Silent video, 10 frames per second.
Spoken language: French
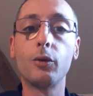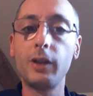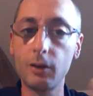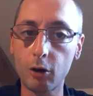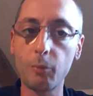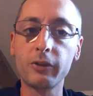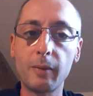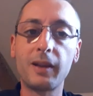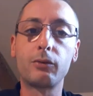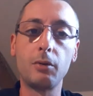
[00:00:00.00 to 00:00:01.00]
on commence
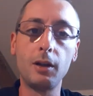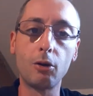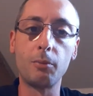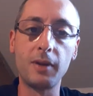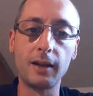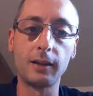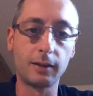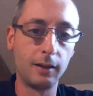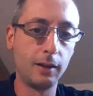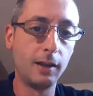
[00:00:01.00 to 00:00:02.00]
à basculer dans le bien-être.